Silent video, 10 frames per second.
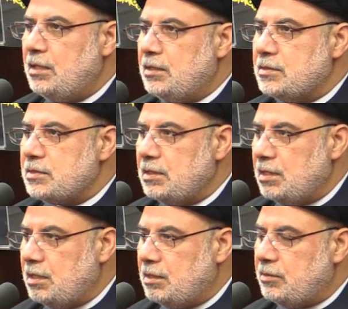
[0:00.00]
صلى
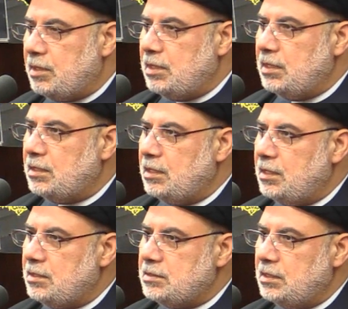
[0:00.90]
الله عليك
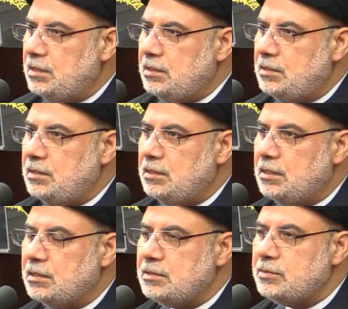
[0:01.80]
يا سيدي
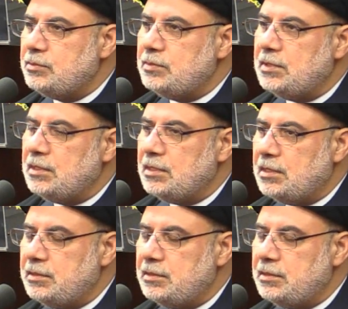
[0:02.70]
يا رسول الله